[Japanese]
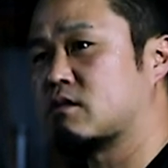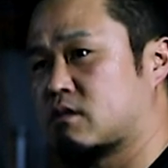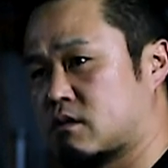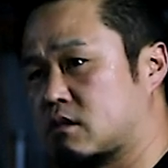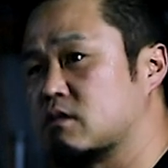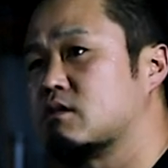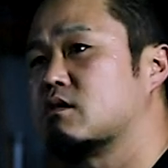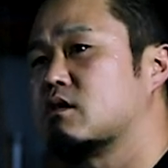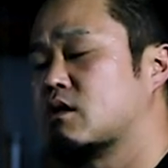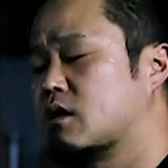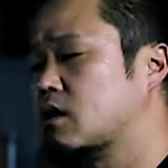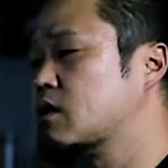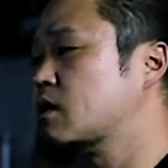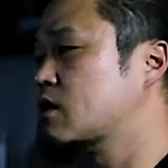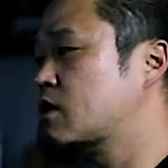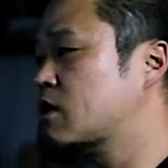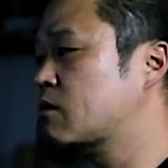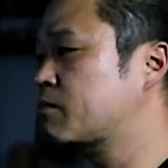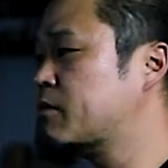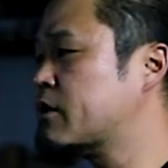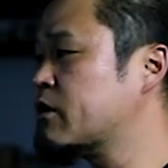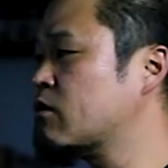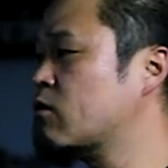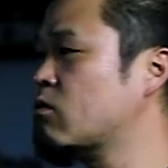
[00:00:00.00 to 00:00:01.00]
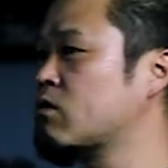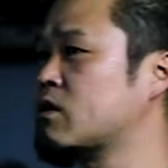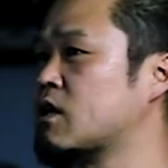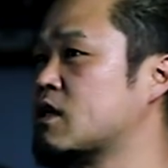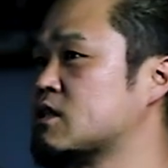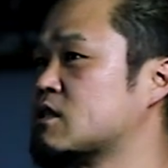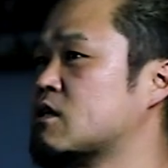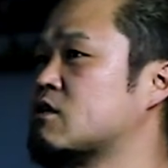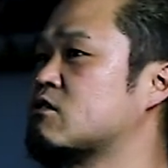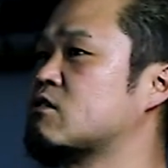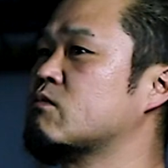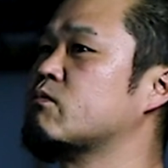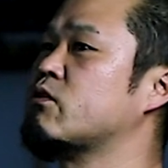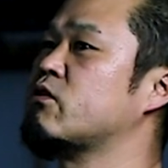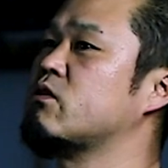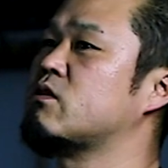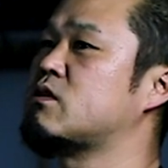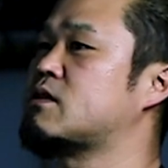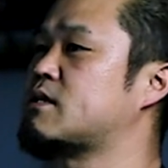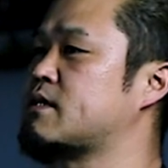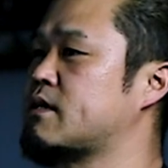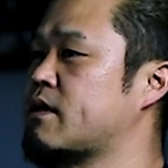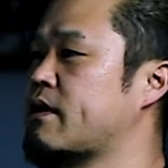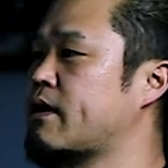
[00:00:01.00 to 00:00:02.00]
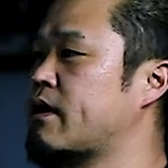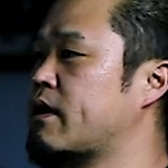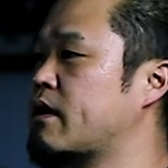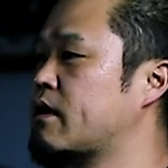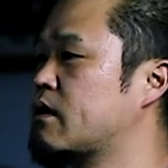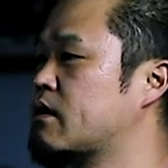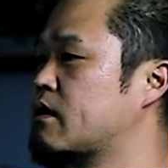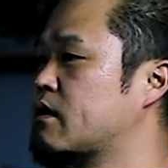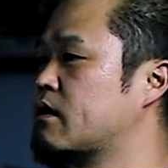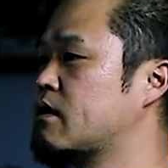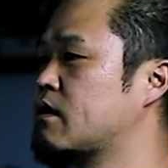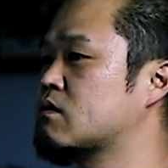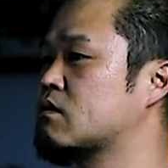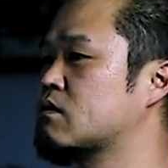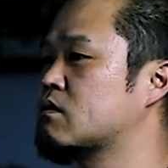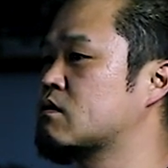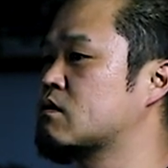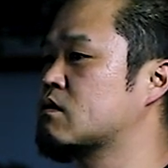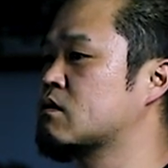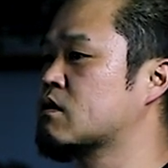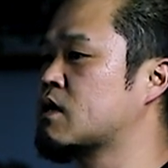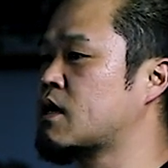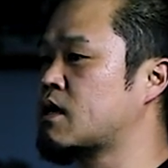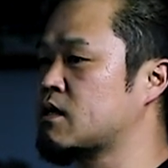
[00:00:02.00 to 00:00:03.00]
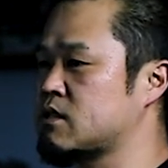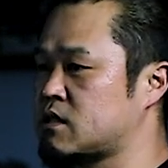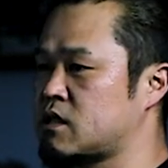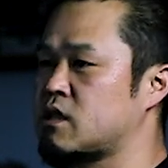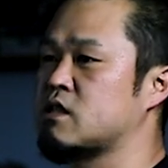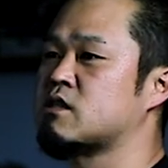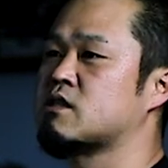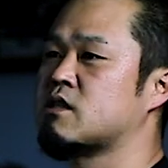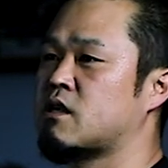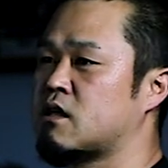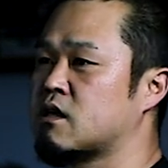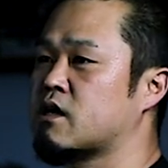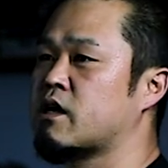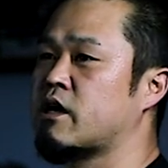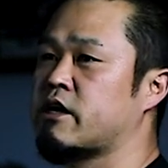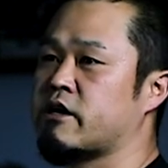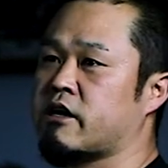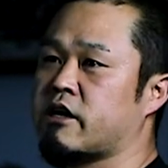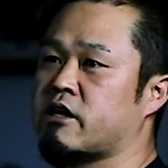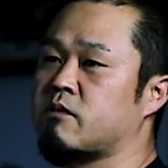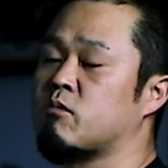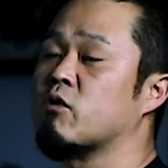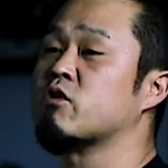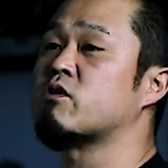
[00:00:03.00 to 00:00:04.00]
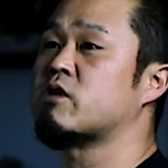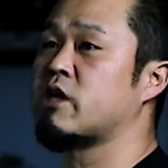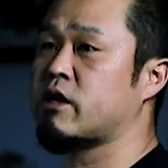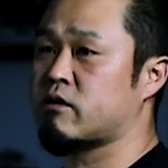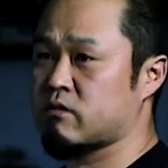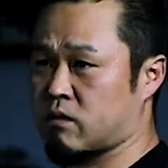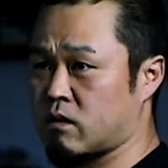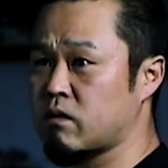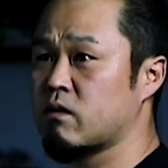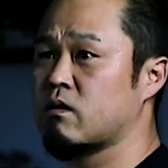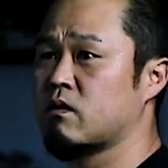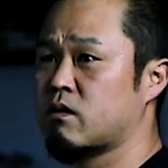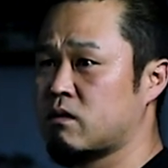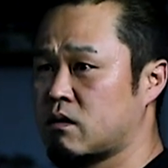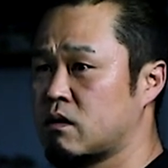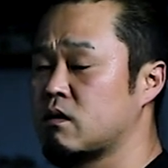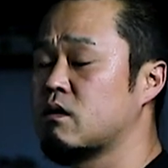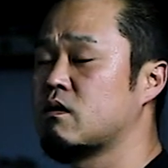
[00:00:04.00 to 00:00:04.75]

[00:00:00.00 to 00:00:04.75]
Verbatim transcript: ある、うん、やっぱりオーナーさんとも言って完成したら海外に持っていくと。うん、